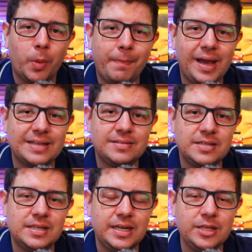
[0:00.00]
do Opala
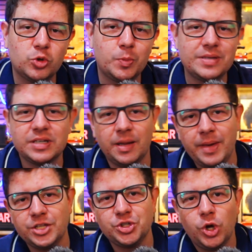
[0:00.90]
6 cilindros,
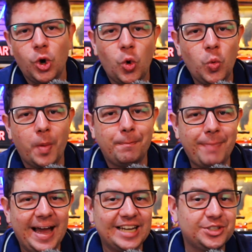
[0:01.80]
basicamente um
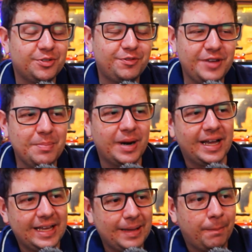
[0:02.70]
Opala de
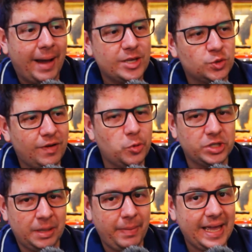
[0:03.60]
fibra, mas o
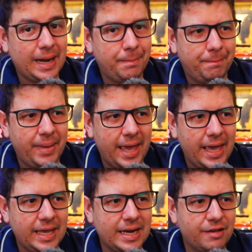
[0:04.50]
valor também era
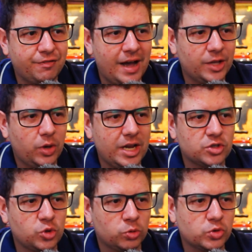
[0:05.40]
bem elevado, olha
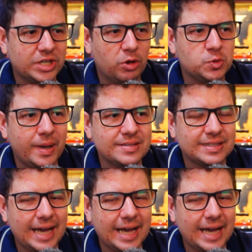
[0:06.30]
só, um dos carros mais